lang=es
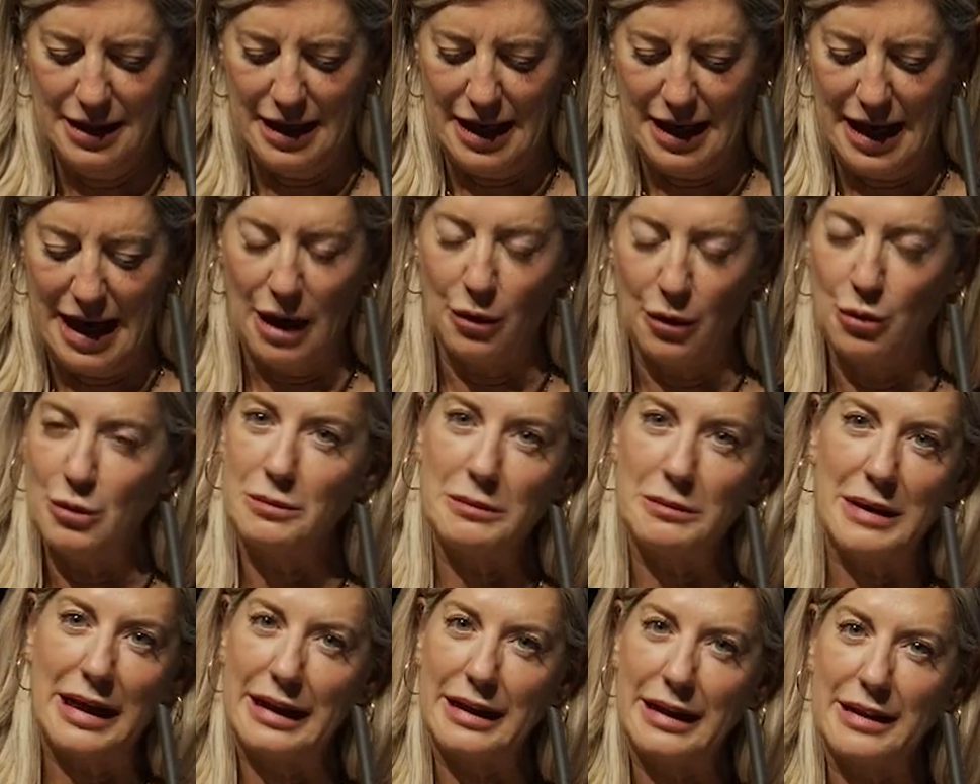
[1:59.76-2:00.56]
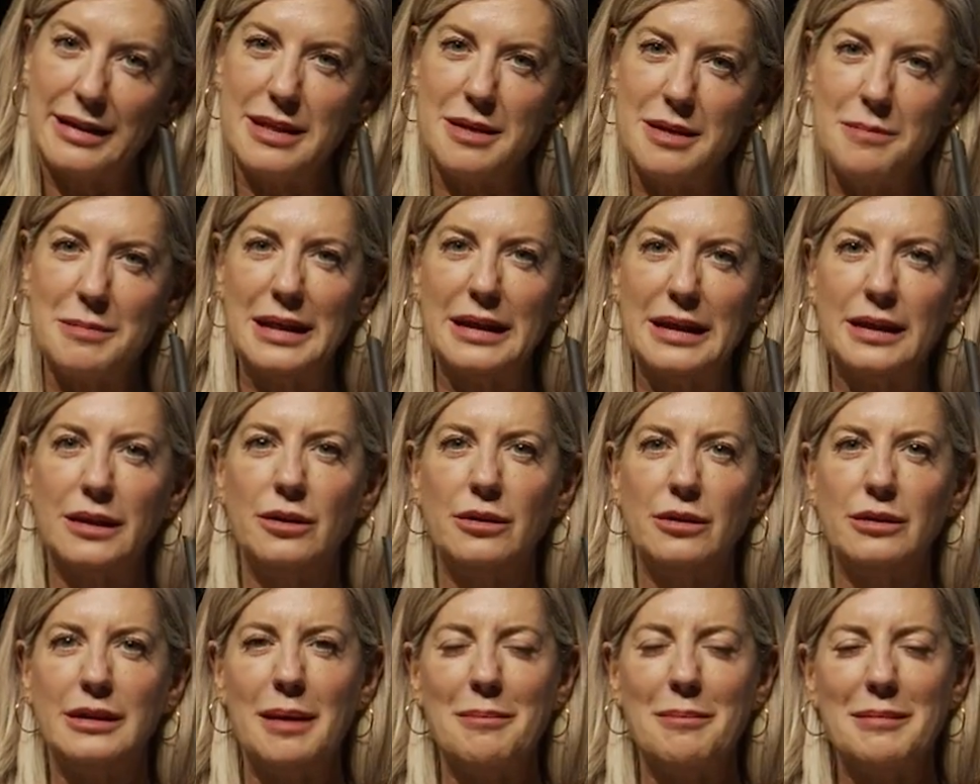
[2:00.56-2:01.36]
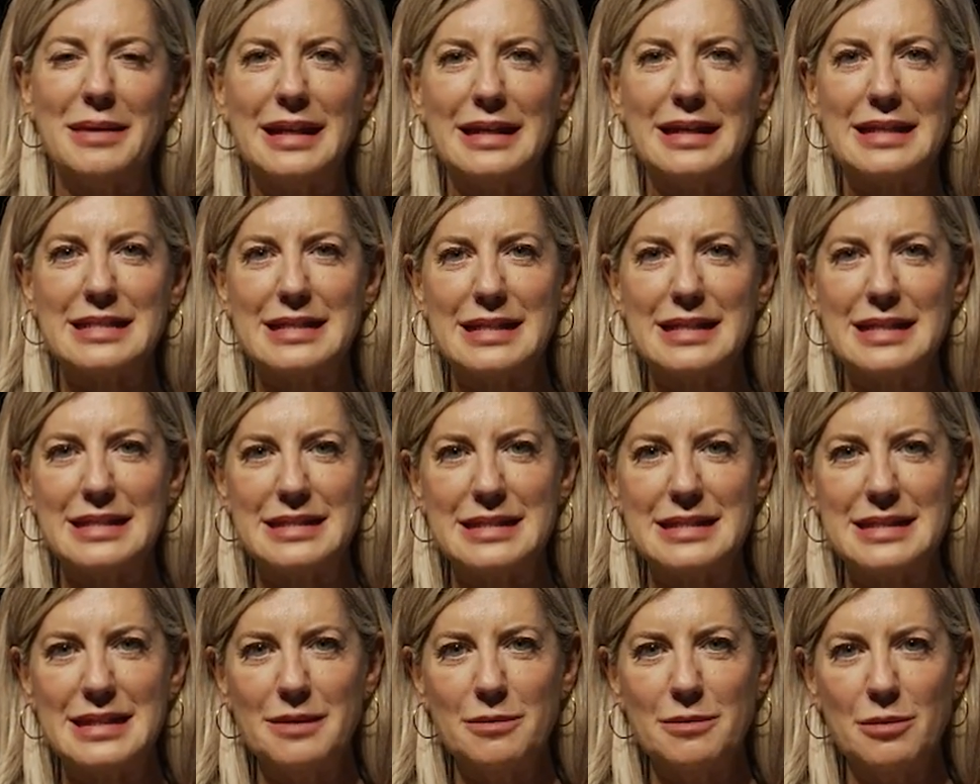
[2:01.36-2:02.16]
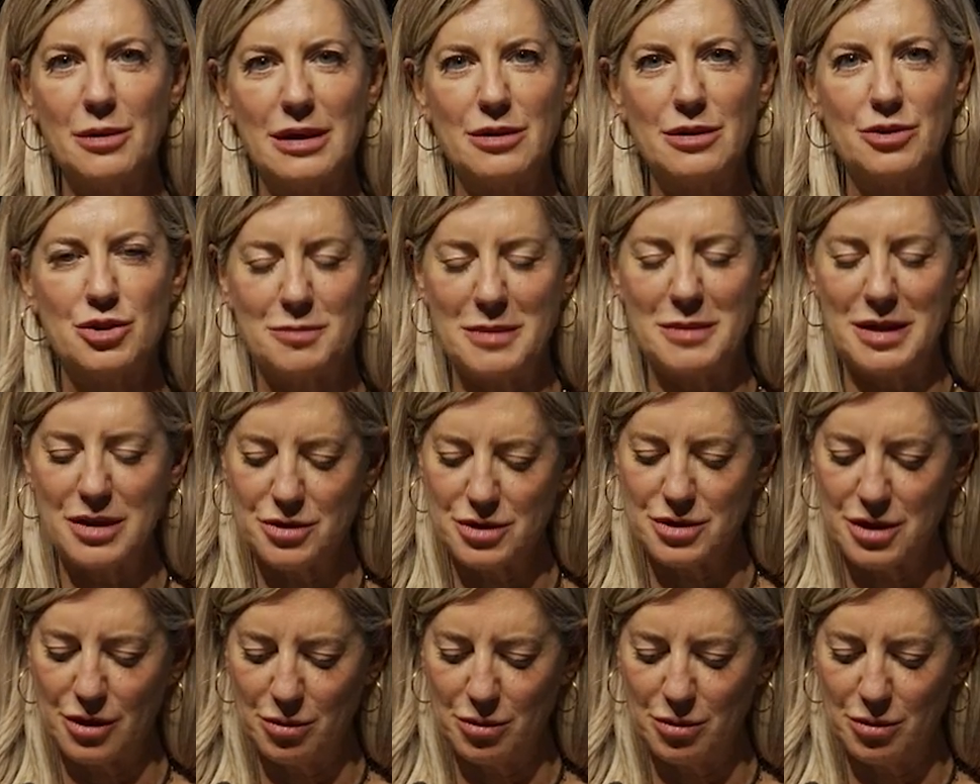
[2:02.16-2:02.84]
Hago un agradecimiento también extensivo a los medios de